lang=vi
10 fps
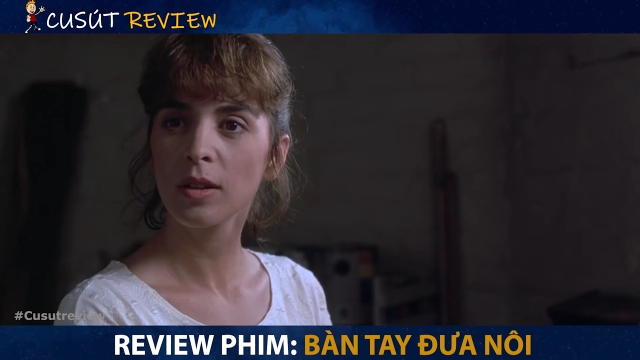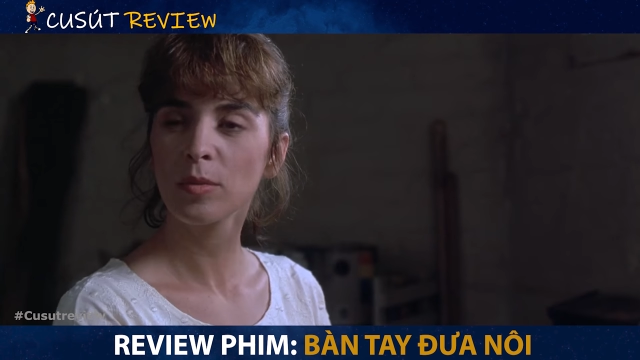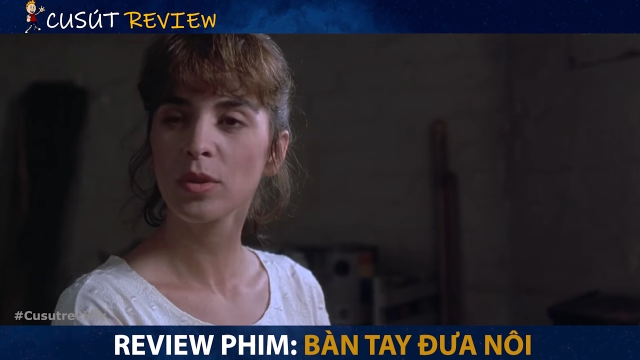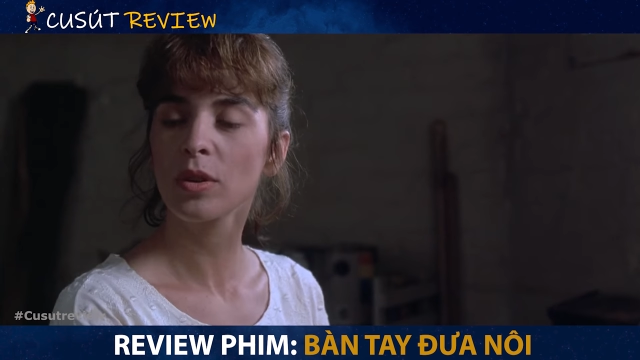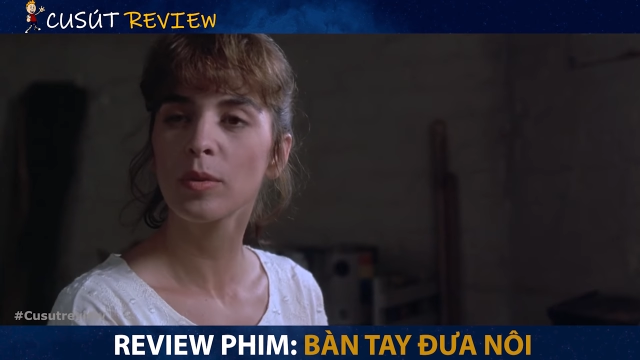
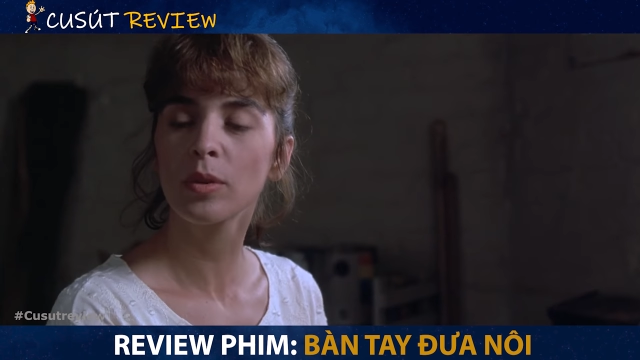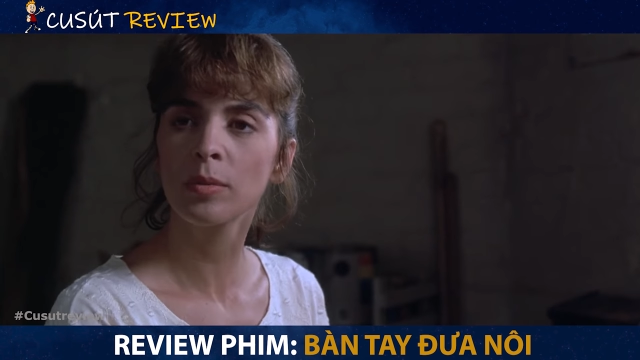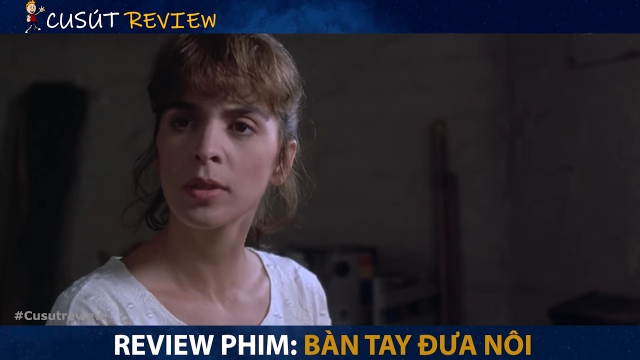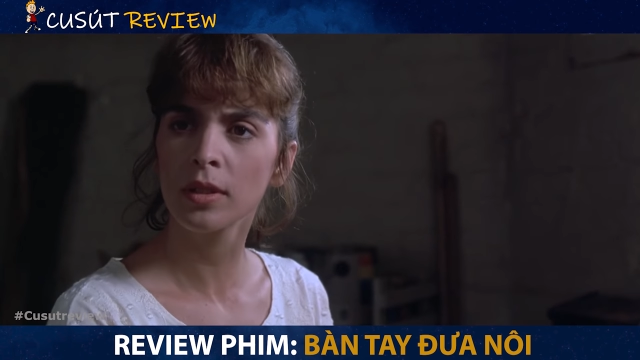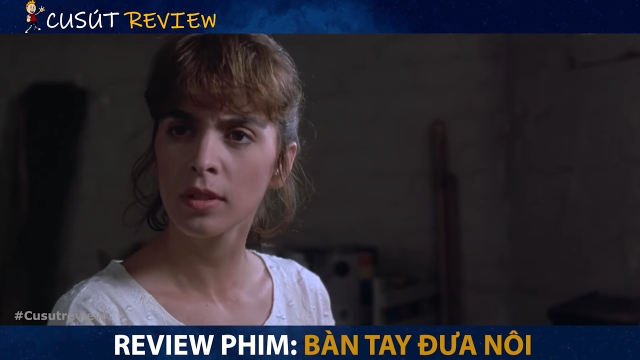Nhưng Clay gạt
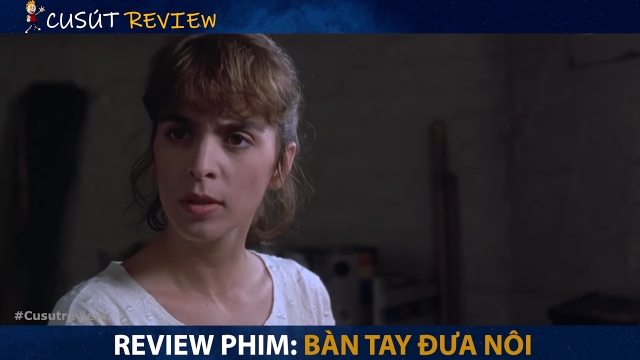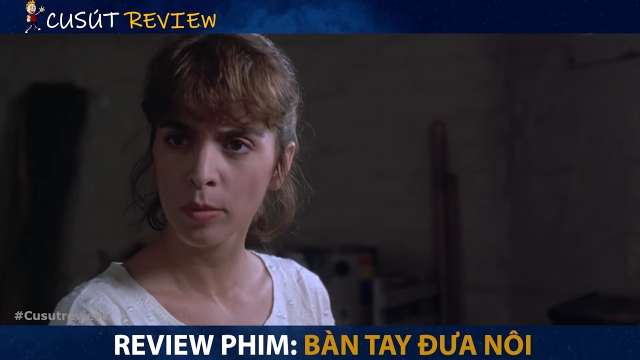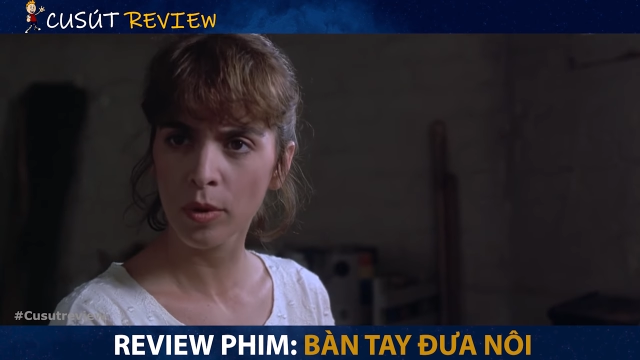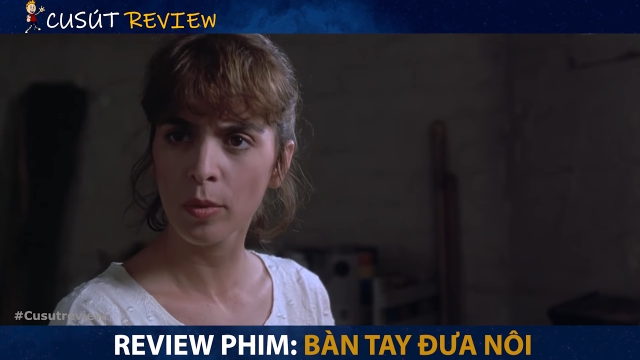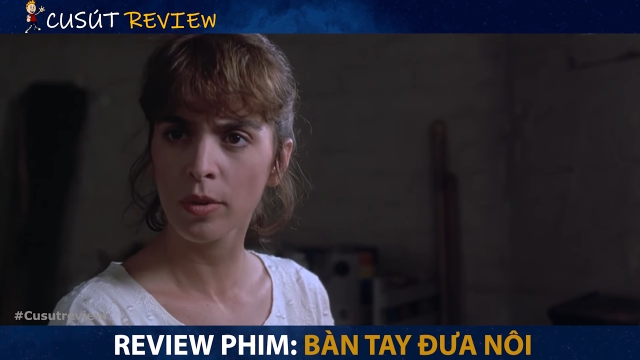phất đi,
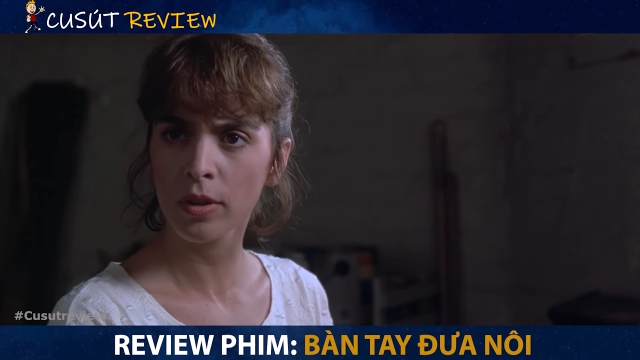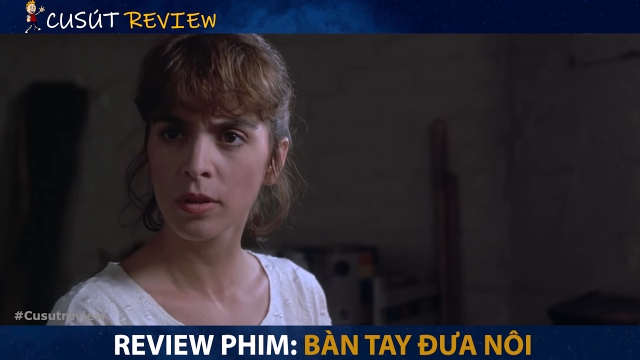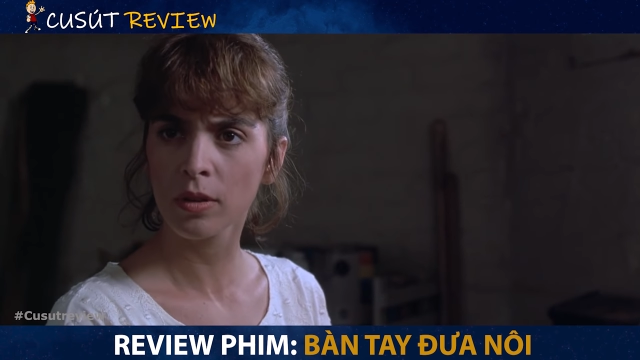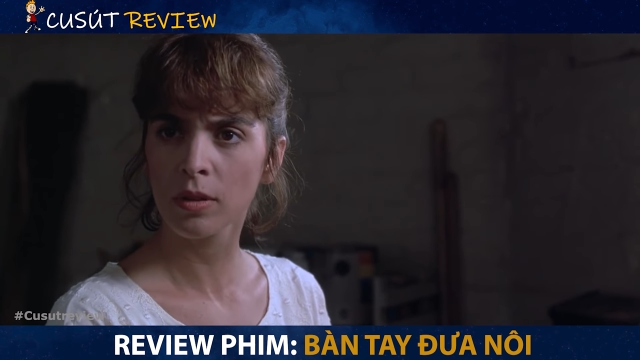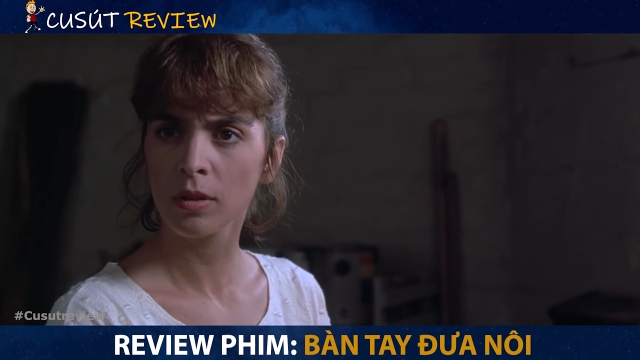cậu ấy
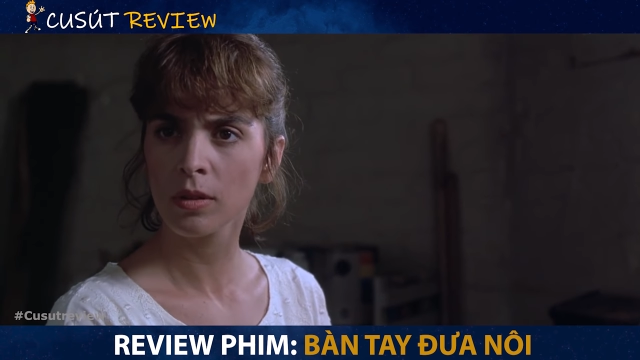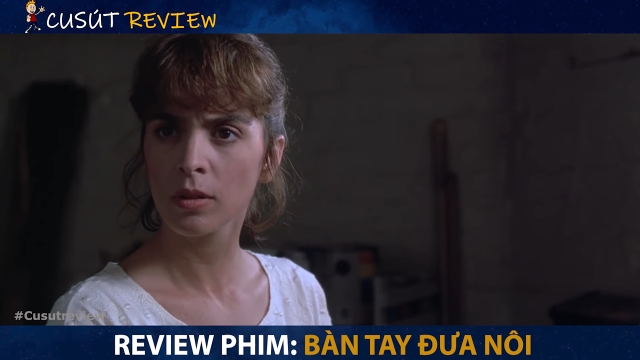là một